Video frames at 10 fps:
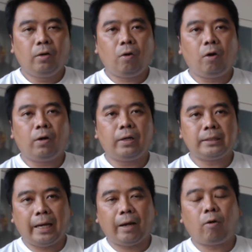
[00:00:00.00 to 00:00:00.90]
ของลักษ
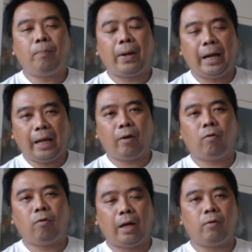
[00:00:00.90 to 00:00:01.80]
ณะของปัญหาของ
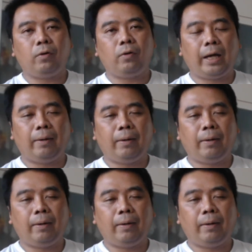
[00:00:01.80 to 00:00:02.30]
เรานะครับ